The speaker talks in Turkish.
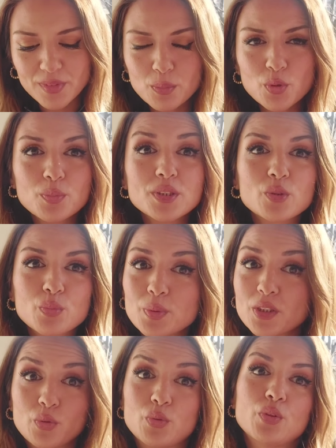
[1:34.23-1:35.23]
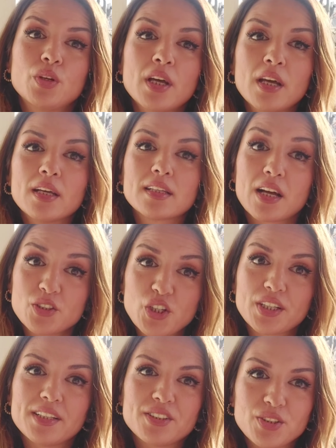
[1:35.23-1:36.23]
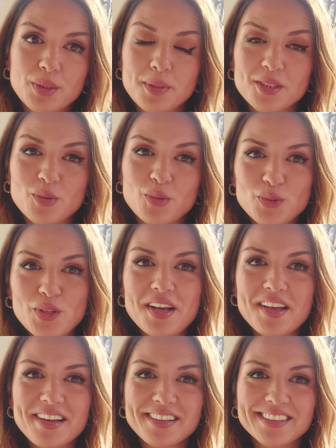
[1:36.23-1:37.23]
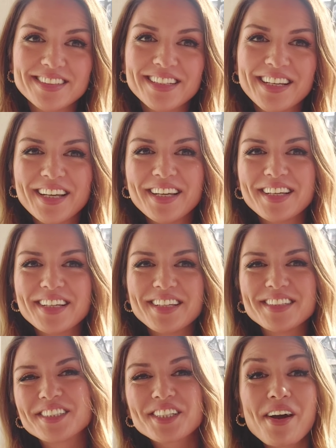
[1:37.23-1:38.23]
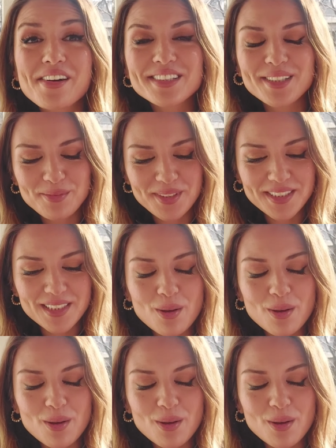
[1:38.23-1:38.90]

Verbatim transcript: Bunu biz bir türlü gerçekleştiremeyiz. O küsen yerleri e, çıkartamayız.